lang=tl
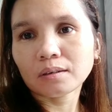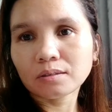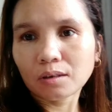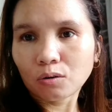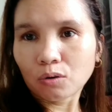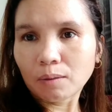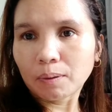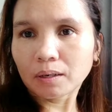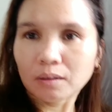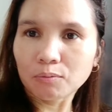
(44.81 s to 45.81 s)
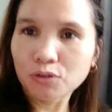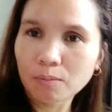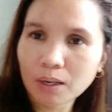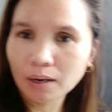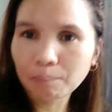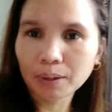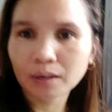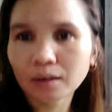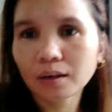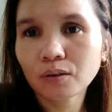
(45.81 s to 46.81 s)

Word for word: ah, si Lola pagkatapos siyang magkape na